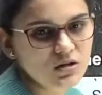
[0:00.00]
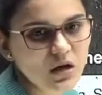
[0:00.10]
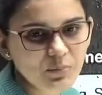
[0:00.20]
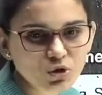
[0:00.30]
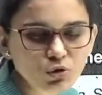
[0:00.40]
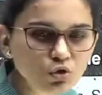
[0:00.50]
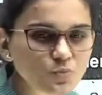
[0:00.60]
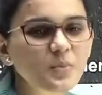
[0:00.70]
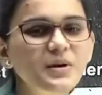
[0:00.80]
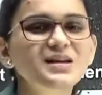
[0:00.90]
ये अभी
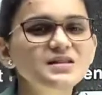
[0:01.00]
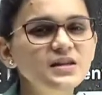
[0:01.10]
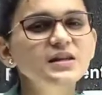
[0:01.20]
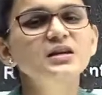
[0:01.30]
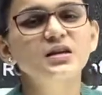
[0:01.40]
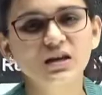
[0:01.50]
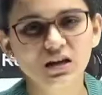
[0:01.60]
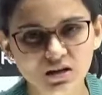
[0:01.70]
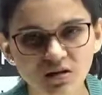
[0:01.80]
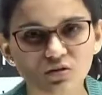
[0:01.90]
न्यूज़पेपर तो ही किसी ने लीक किया
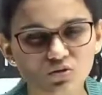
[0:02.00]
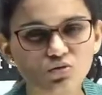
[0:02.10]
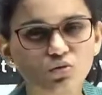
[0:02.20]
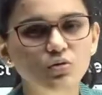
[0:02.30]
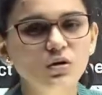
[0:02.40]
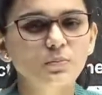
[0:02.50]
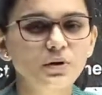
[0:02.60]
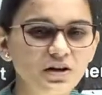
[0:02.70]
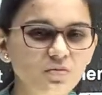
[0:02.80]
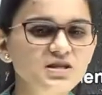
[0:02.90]
है जो लोग
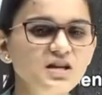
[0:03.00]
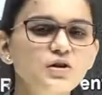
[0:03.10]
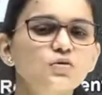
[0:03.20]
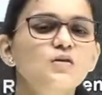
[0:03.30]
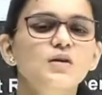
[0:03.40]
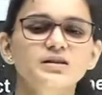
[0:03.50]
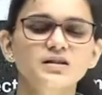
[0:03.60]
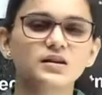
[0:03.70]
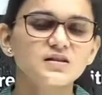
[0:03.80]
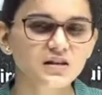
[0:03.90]
प्रिंट में जाता होगा वहाँ
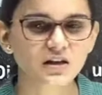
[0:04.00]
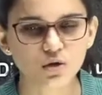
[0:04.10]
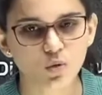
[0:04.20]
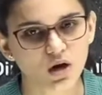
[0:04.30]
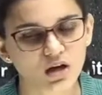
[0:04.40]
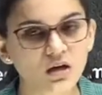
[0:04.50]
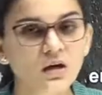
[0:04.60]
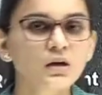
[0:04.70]
से कहीं से लीक हुआ है